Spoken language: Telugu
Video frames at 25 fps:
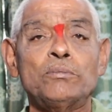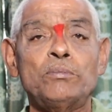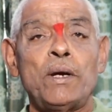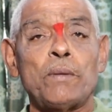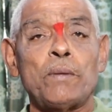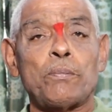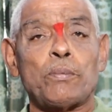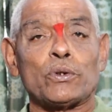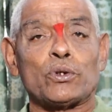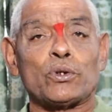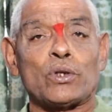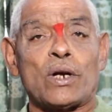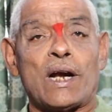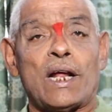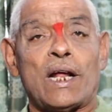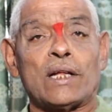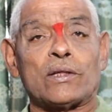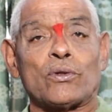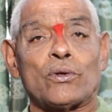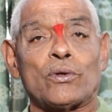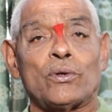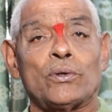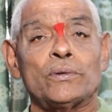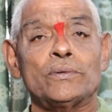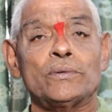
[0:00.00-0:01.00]
మీ
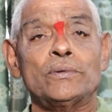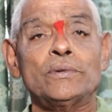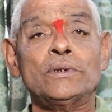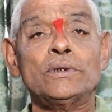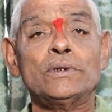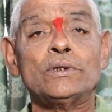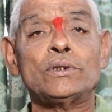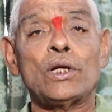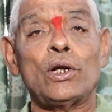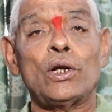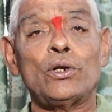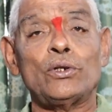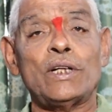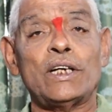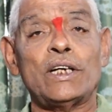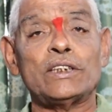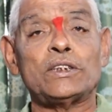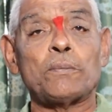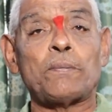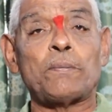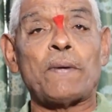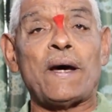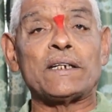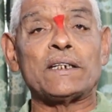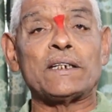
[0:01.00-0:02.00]
పుత్రరత్నం
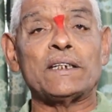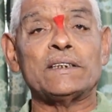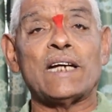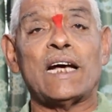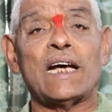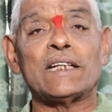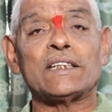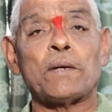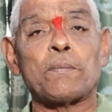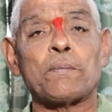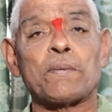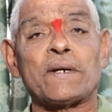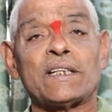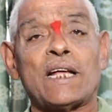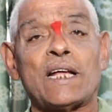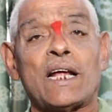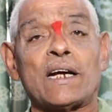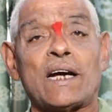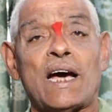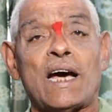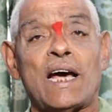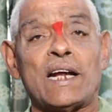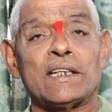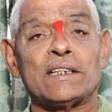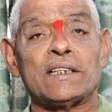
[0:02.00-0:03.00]
తెలుగుదేశం పార్టీ జాతీయ ప్రధాన
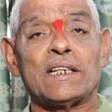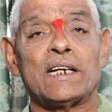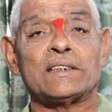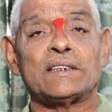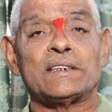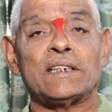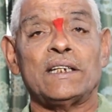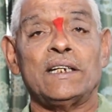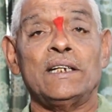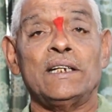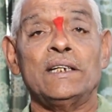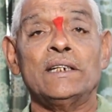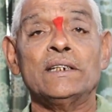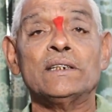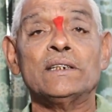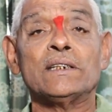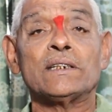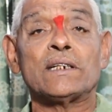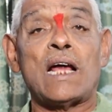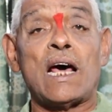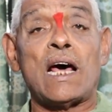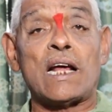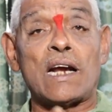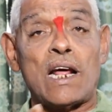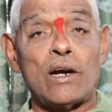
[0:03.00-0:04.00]
కార్యదర్శి
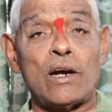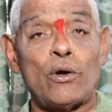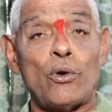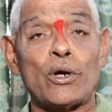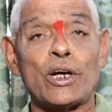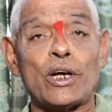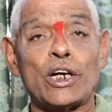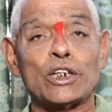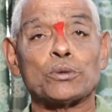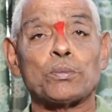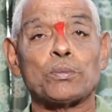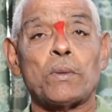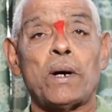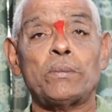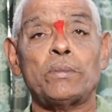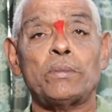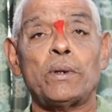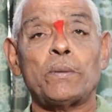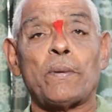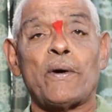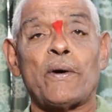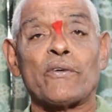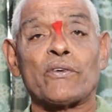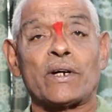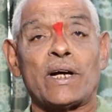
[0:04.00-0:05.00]
నారా లోకేష్ బాబు
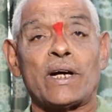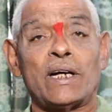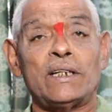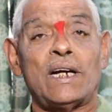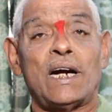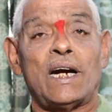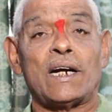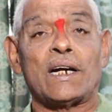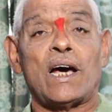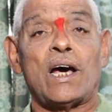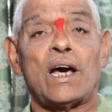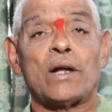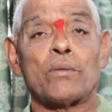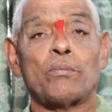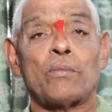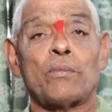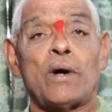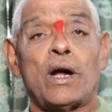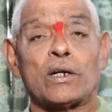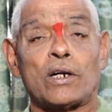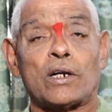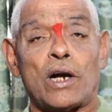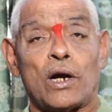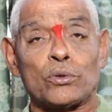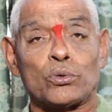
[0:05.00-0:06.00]
పవన్ కళ్యాణ్ గారు
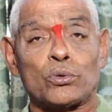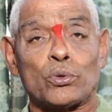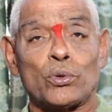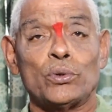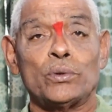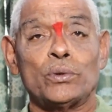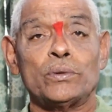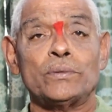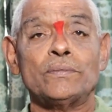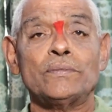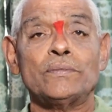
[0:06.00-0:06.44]
మాట్లాడుతూ